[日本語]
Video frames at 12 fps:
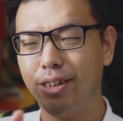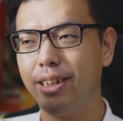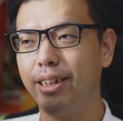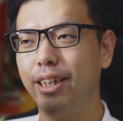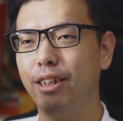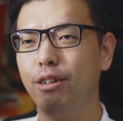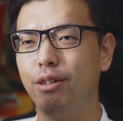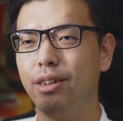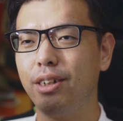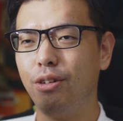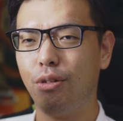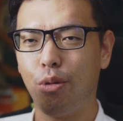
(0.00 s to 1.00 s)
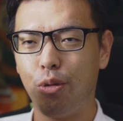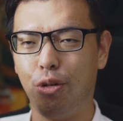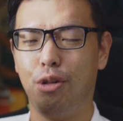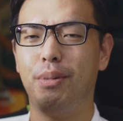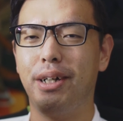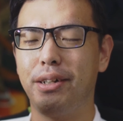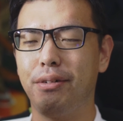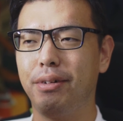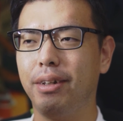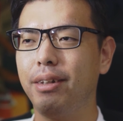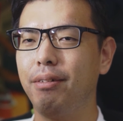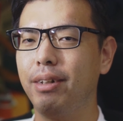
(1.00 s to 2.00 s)
同じ形をしているちょっ
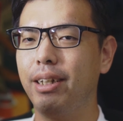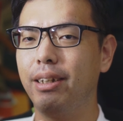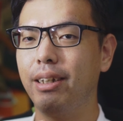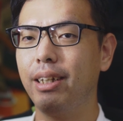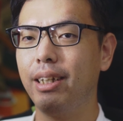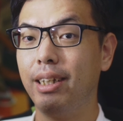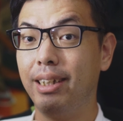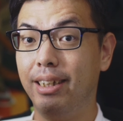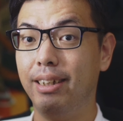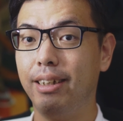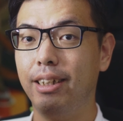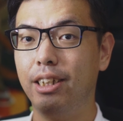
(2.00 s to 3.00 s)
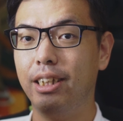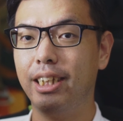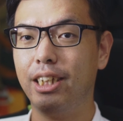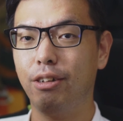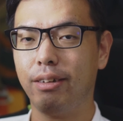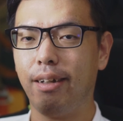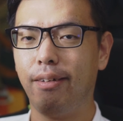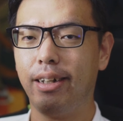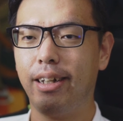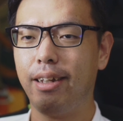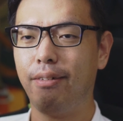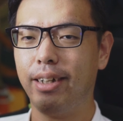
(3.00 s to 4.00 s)
と古いバージョンだったので、実
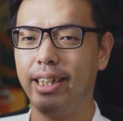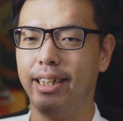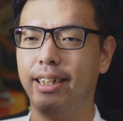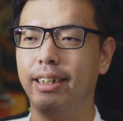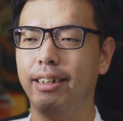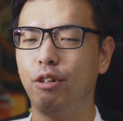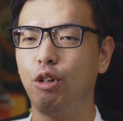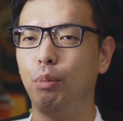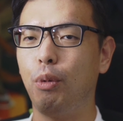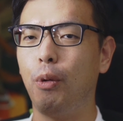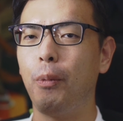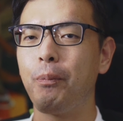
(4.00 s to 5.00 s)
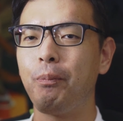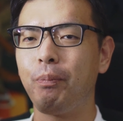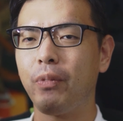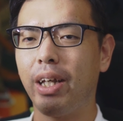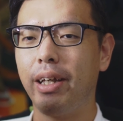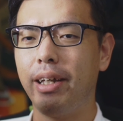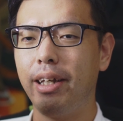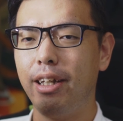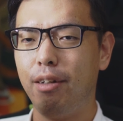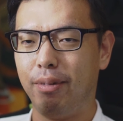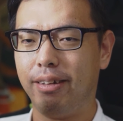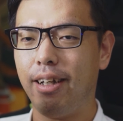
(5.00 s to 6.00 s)
際に実機を触れたわけじゃないんですけども、